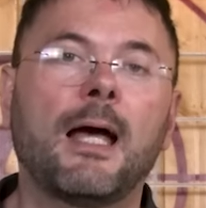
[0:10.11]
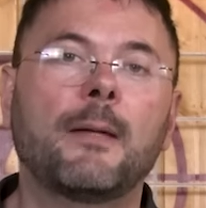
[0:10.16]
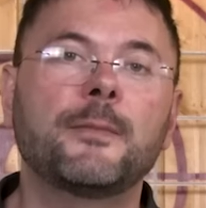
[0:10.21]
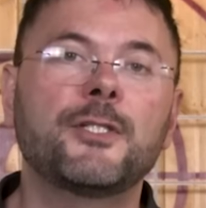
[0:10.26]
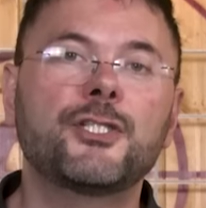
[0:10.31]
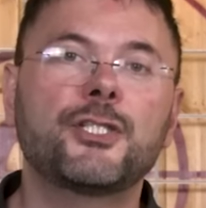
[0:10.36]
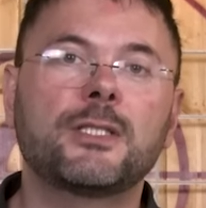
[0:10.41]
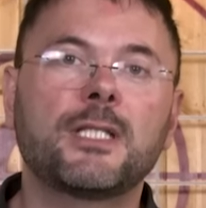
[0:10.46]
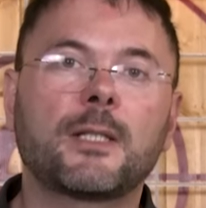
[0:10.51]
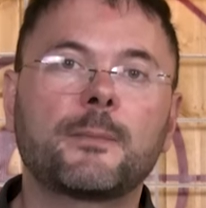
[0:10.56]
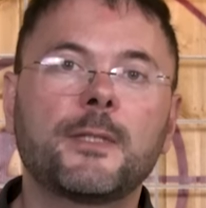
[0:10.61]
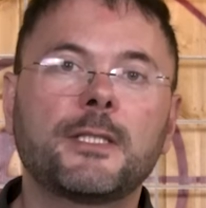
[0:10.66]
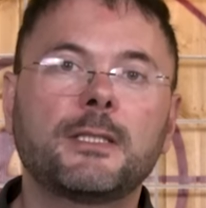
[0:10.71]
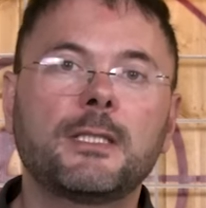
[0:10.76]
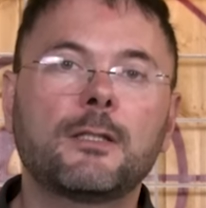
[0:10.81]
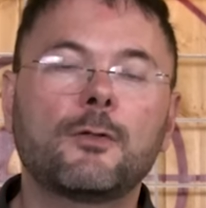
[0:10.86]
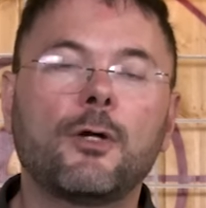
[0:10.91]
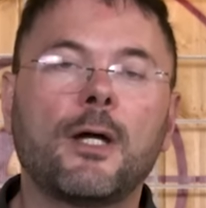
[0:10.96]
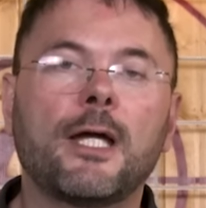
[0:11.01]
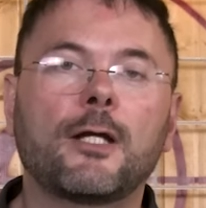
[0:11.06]
Amici di
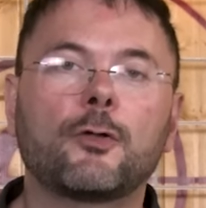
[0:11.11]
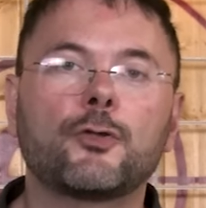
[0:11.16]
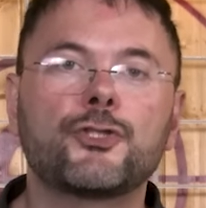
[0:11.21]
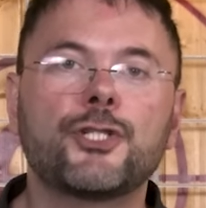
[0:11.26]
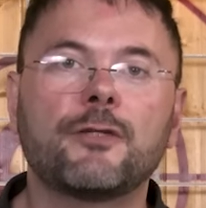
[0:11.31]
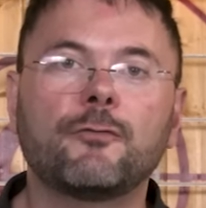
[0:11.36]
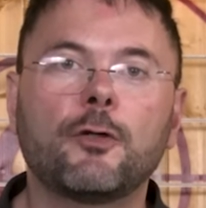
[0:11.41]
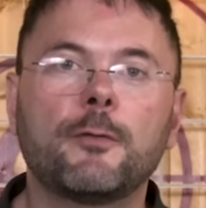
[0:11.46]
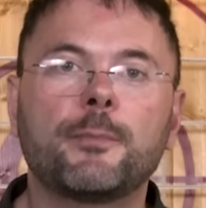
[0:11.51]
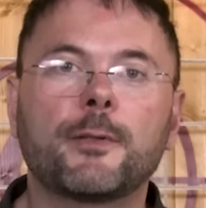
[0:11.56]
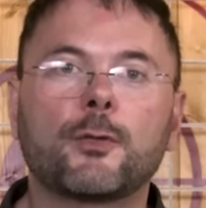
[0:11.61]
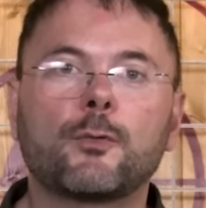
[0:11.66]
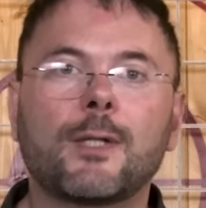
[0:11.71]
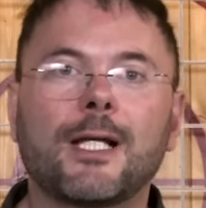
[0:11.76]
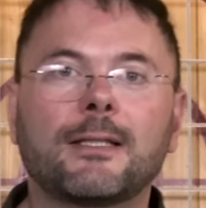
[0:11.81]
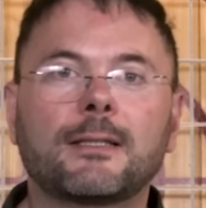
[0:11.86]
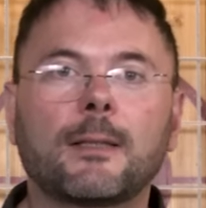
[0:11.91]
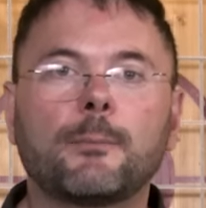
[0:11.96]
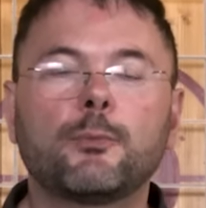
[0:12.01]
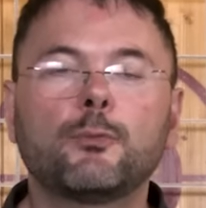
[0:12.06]
Ermitiro, eccoci a voi per
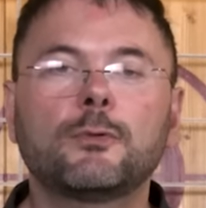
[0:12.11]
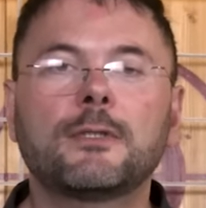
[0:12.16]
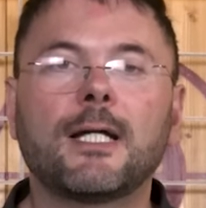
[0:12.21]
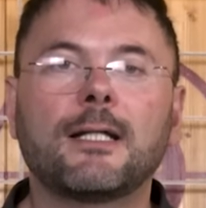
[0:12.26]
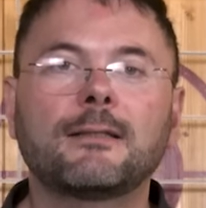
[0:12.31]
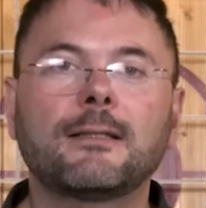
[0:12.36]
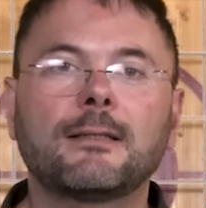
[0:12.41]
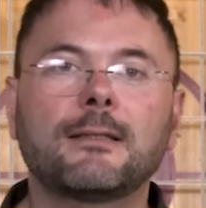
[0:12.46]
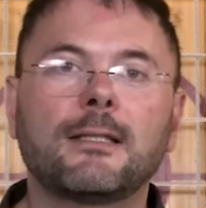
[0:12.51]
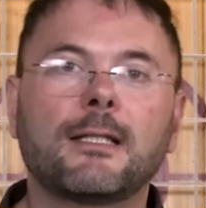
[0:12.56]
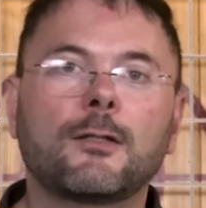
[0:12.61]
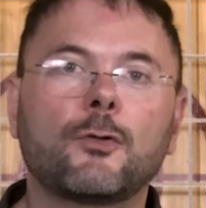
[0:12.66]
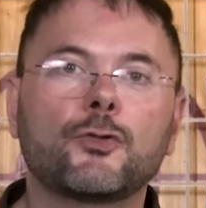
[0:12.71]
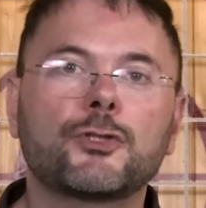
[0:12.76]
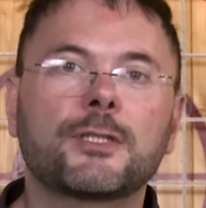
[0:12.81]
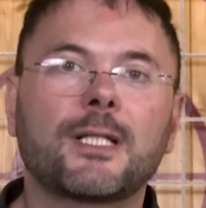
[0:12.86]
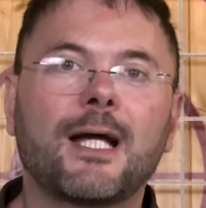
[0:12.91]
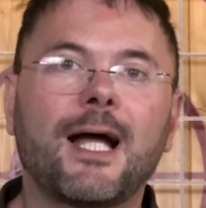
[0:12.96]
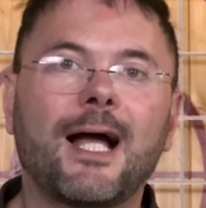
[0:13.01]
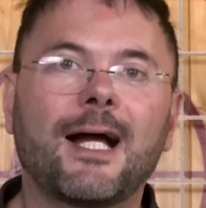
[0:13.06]
un'altra puntata della
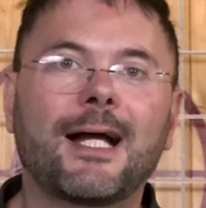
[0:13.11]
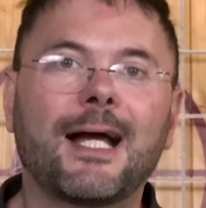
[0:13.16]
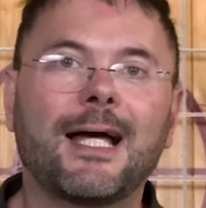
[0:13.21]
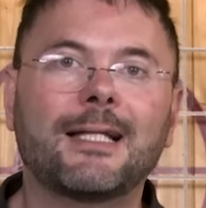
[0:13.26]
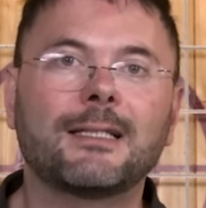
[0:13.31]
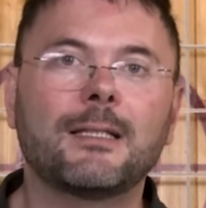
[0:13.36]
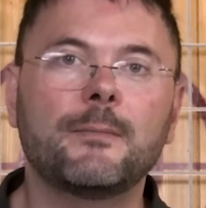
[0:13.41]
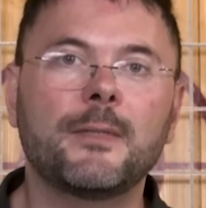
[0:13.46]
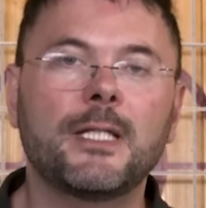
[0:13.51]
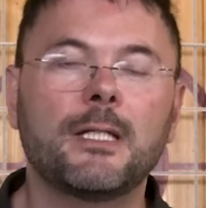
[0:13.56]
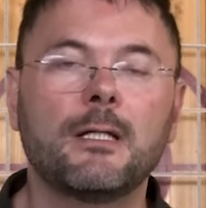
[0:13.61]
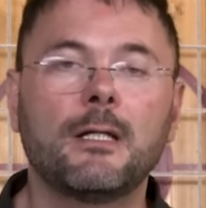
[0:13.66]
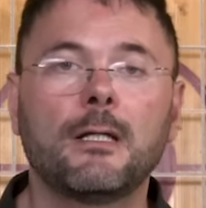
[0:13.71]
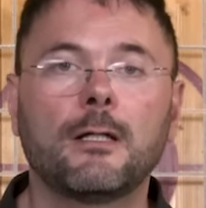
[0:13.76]
nostra Academy,